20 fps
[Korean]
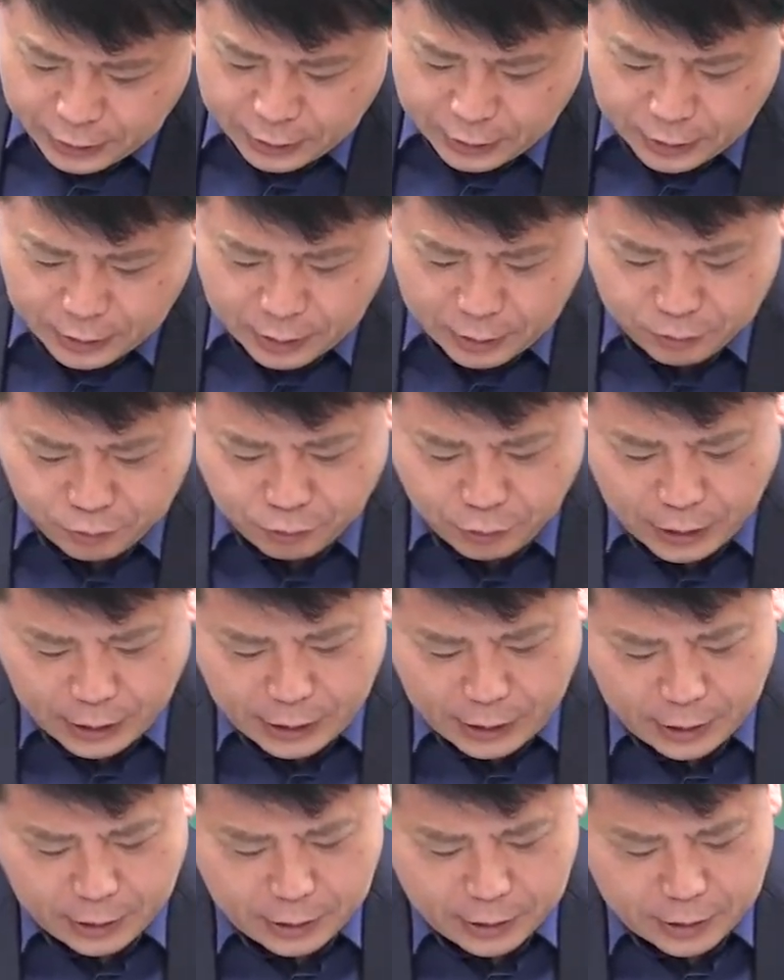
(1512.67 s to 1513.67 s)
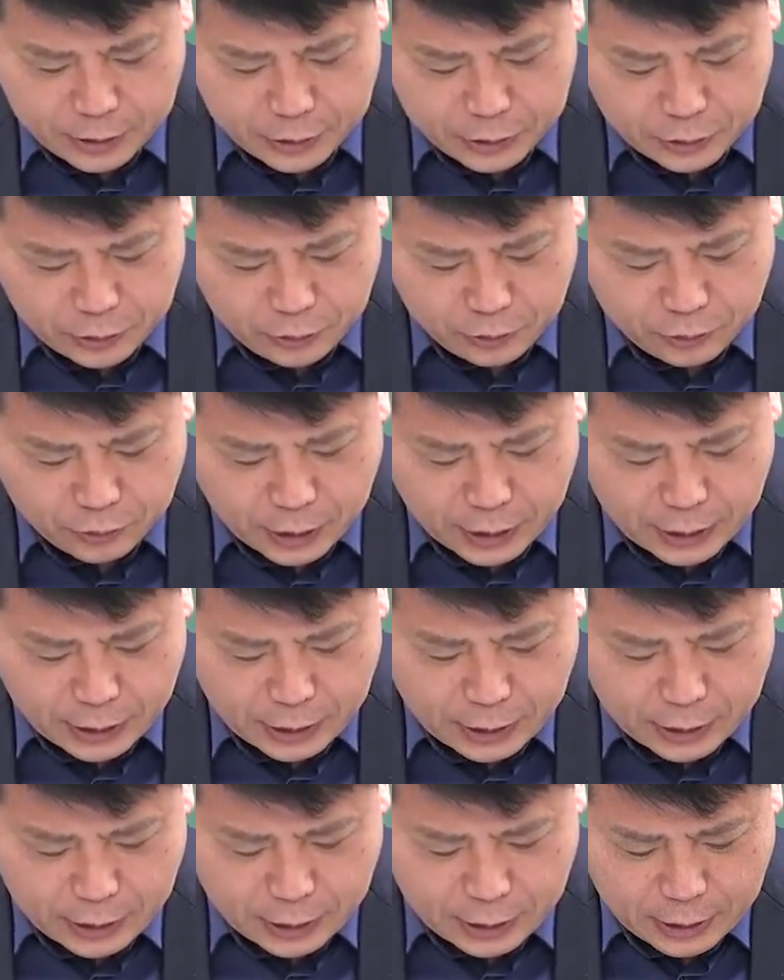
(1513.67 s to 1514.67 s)
어, 부하에 흐르는
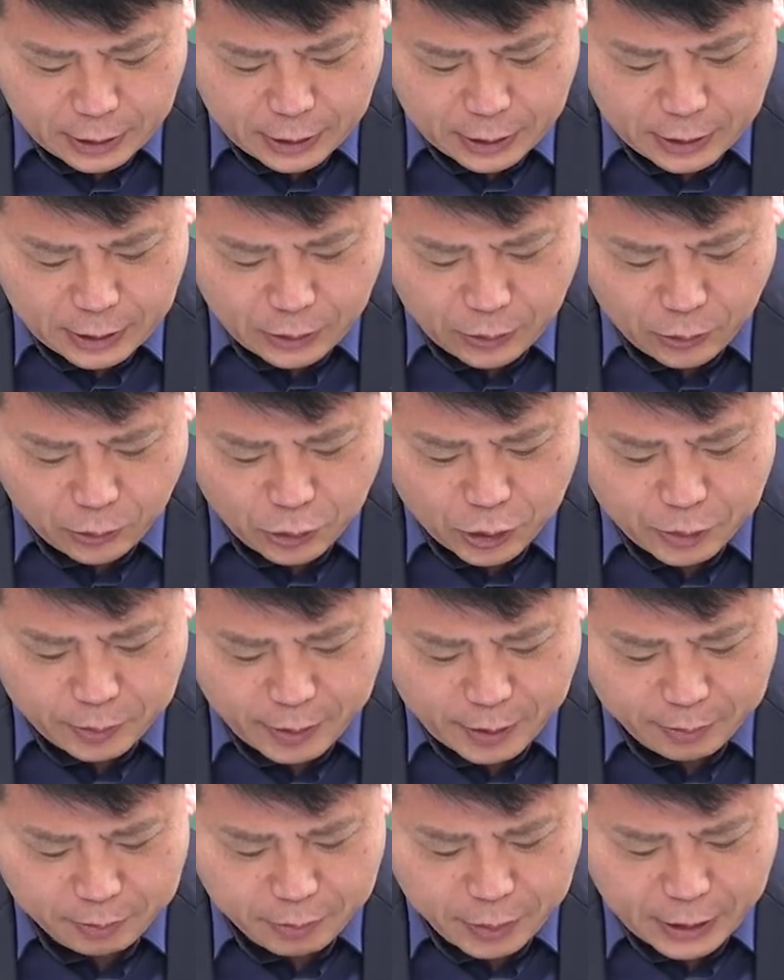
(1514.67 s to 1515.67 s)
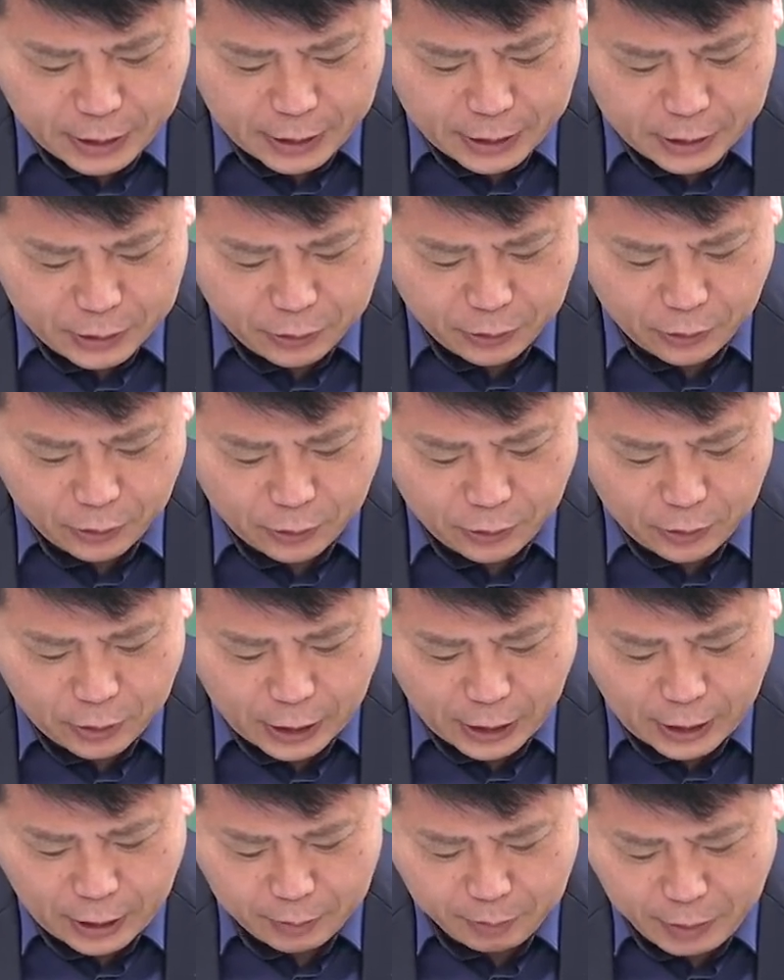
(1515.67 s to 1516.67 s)
전류가 50A 이고
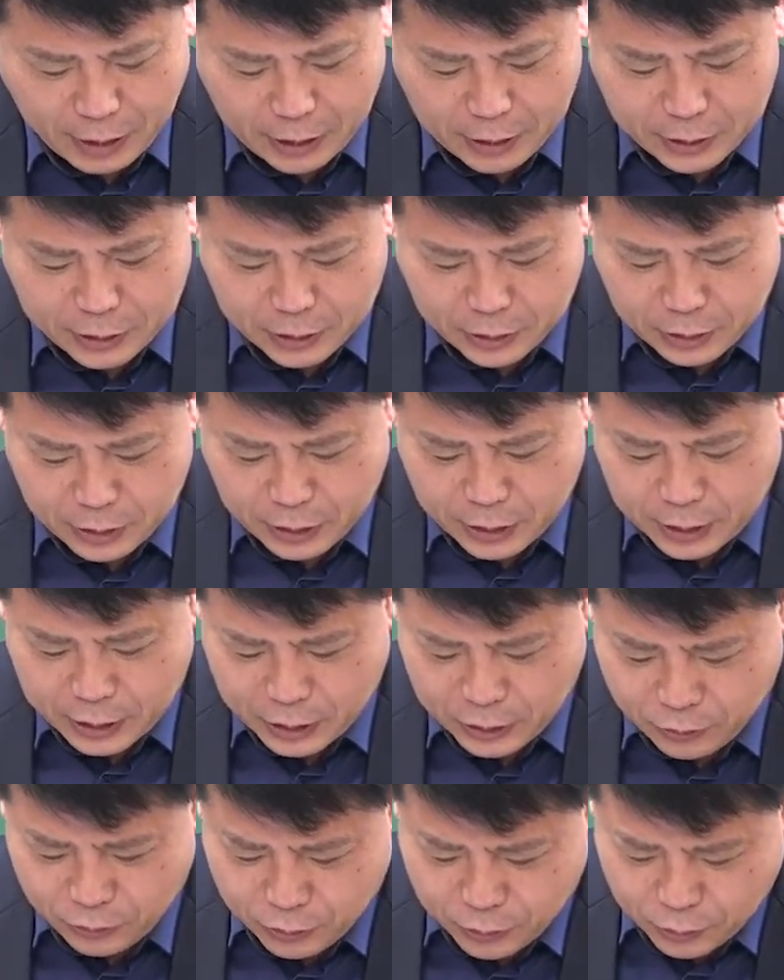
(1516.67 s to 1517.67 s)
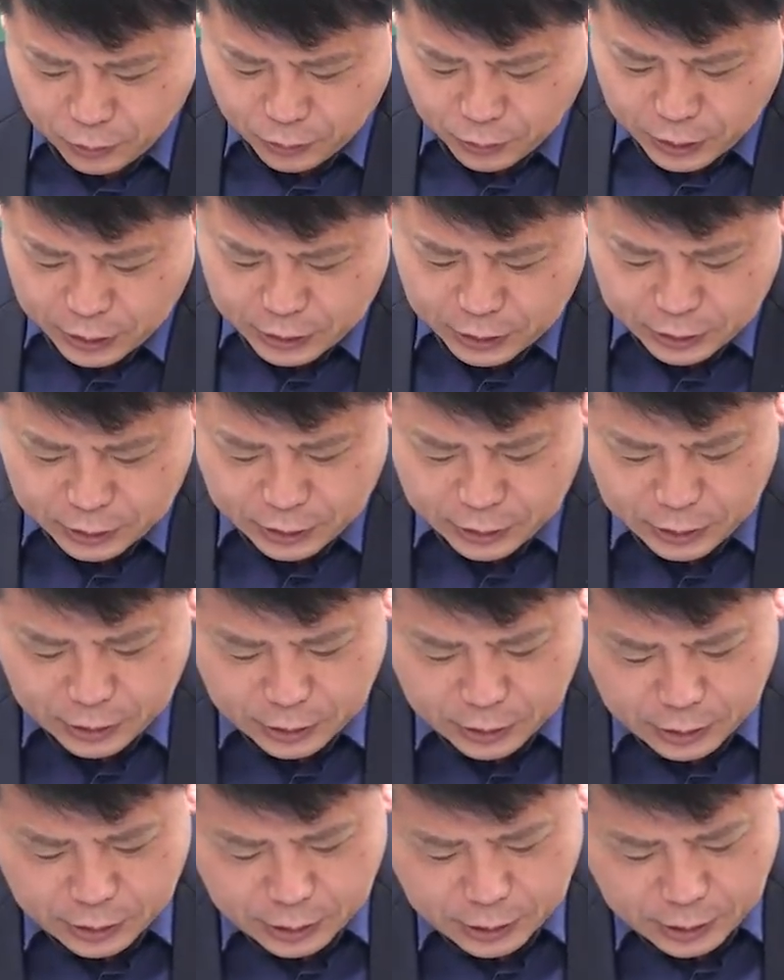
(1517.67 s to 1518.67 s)
각 발전기 유도
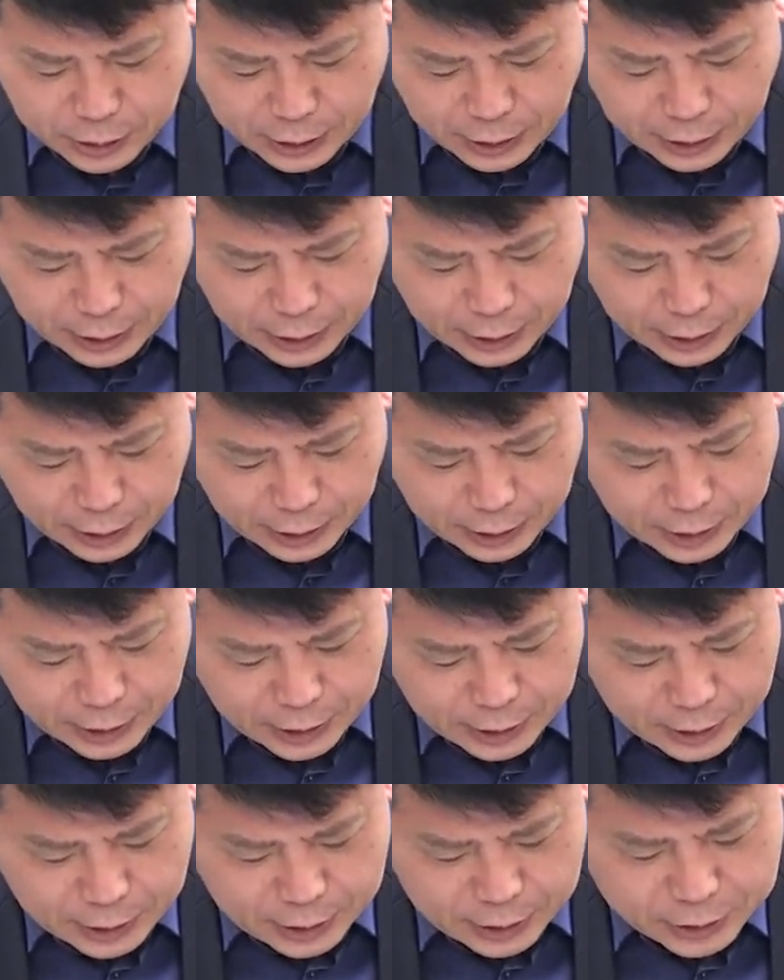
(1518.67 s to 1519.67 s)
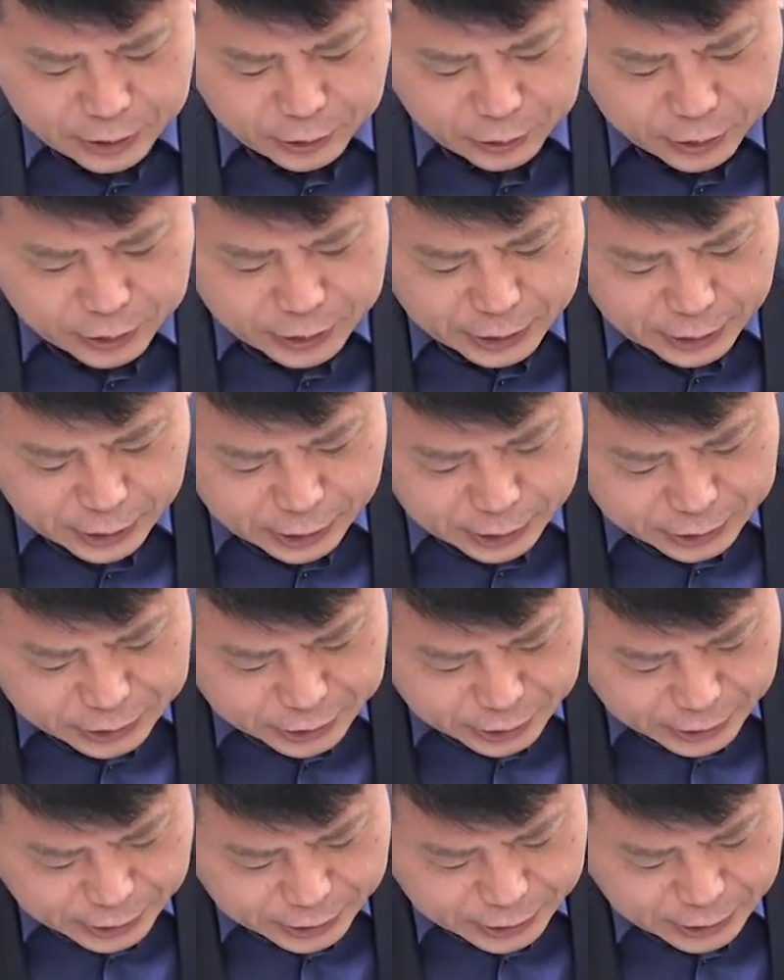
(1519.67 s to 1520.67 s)
기전력과
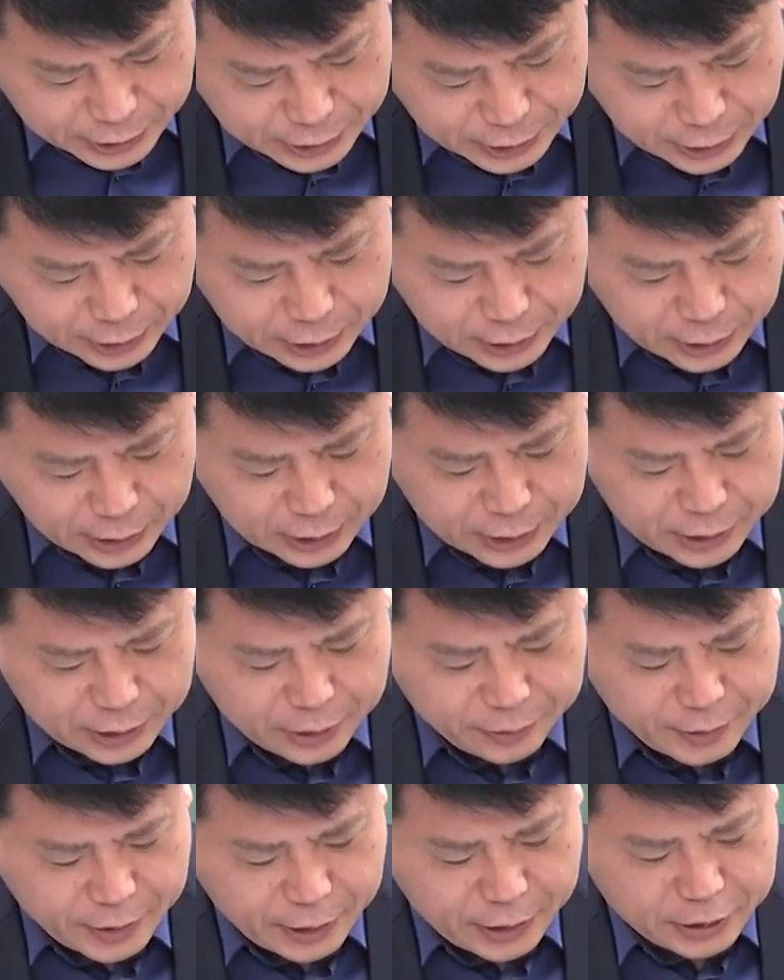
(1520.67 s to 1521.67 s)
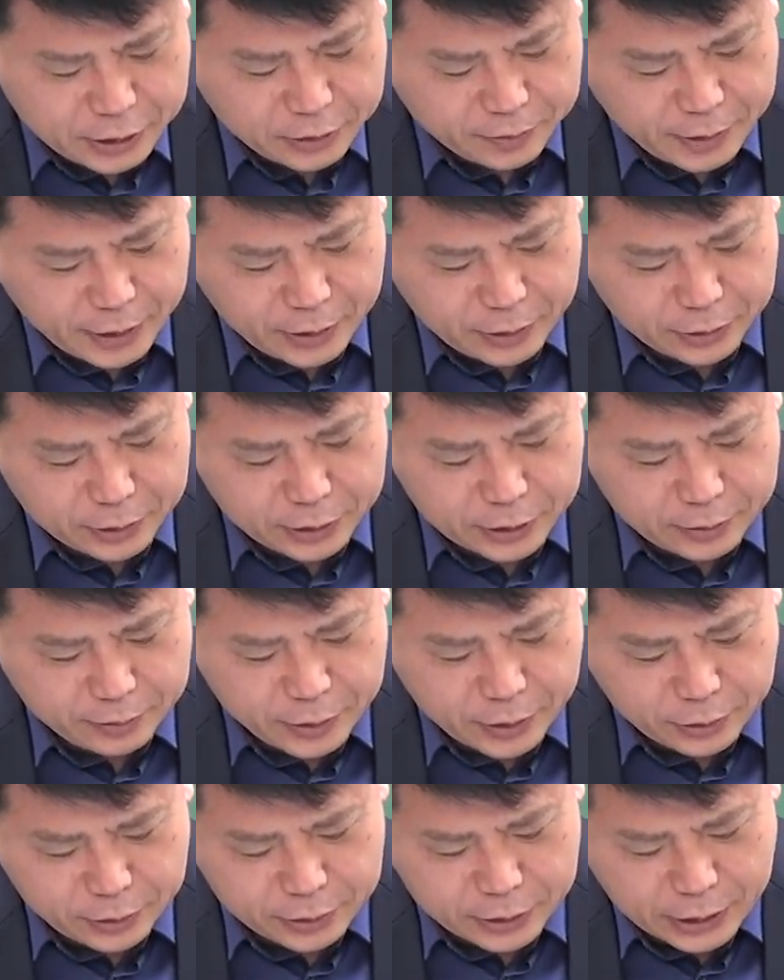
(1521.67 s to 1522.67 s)
전기자장이 각각 220에
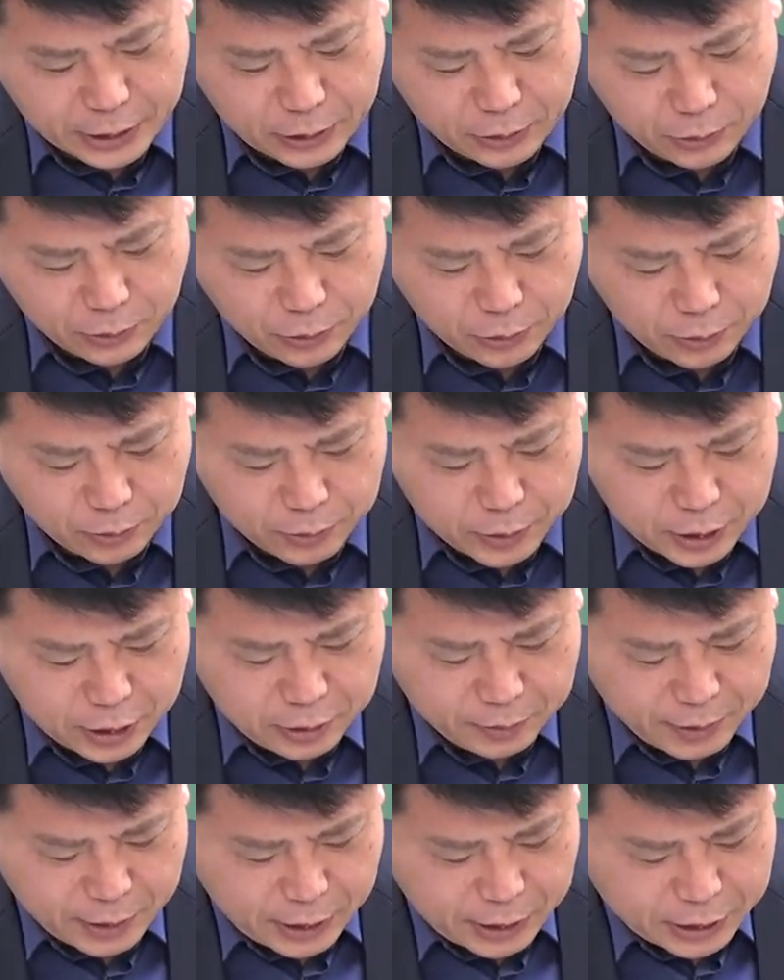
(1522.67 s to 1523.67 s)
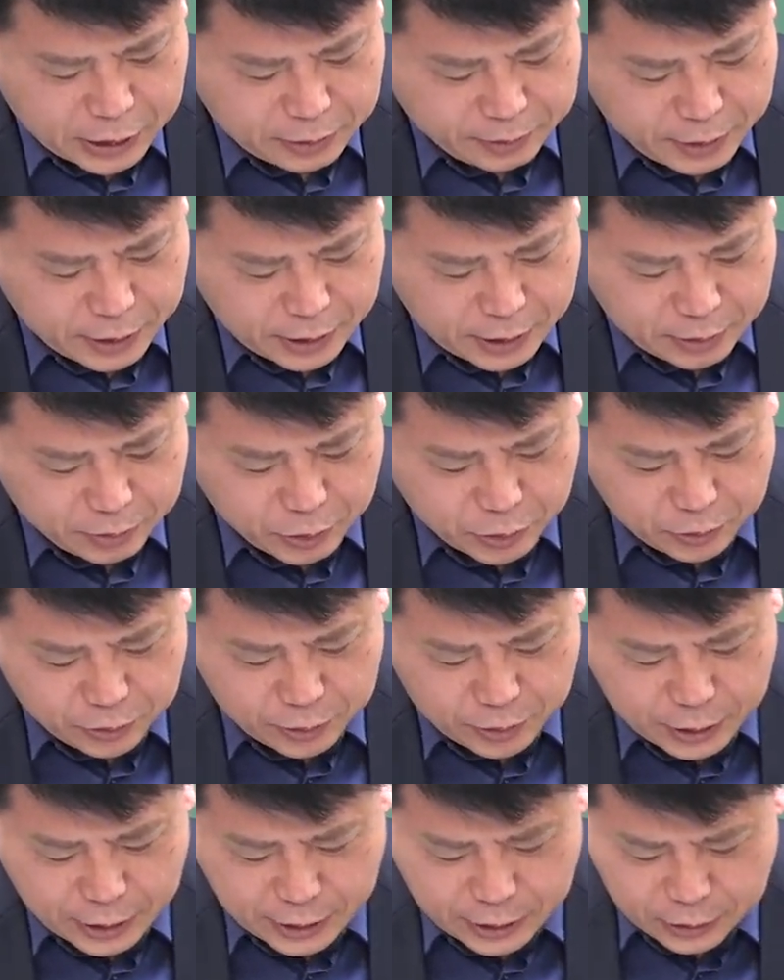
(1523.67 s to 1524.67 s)
0.04옴, 2 2
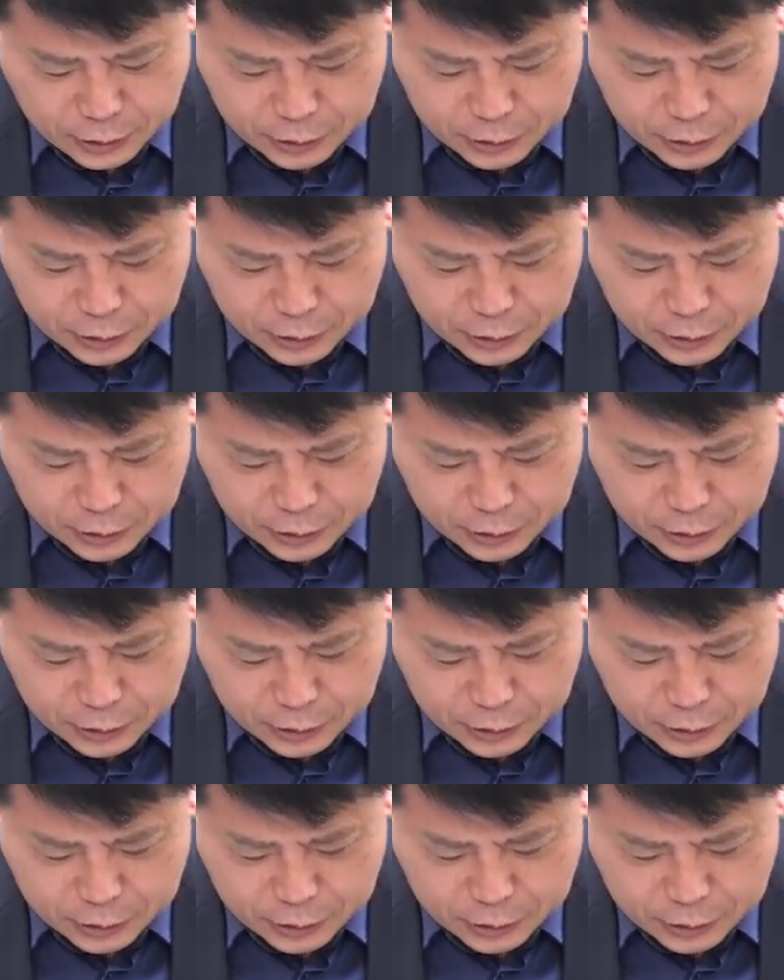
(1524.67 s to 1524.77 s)
2볼트에